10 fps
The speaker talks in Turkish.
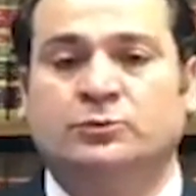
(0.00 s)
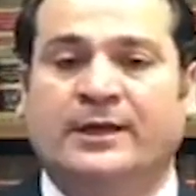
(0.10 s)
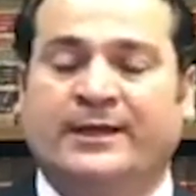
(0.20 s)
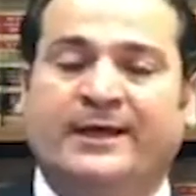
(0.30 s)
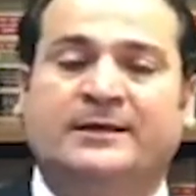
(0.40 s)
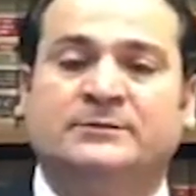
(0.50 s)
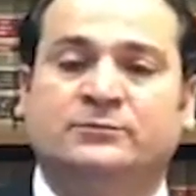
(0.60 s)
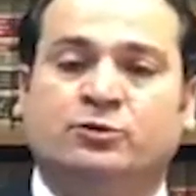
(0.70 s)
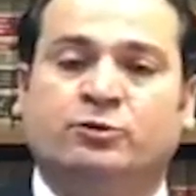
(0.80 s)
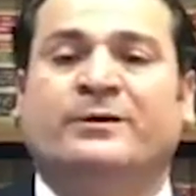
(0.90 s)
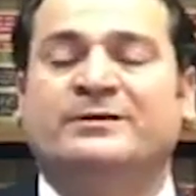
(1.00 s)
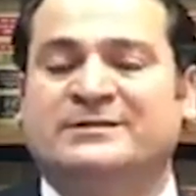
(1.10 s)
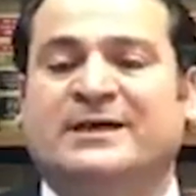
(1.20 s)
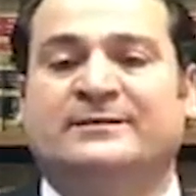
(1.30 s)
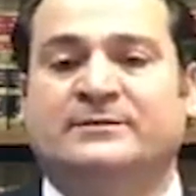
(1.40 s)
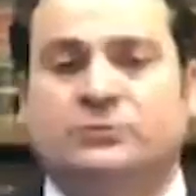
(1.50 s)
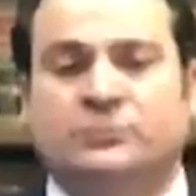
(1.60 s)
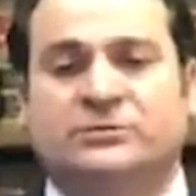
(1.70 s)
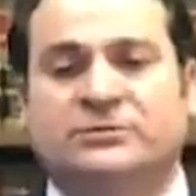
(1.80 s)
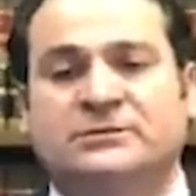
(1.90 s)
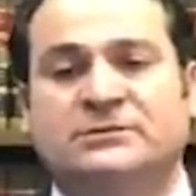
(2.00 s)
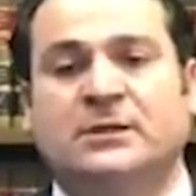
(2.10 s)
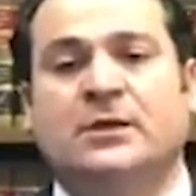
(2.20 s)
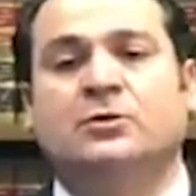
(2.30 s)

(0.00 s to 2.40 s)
Eğer Küba'yı ziyaret ediyorsanız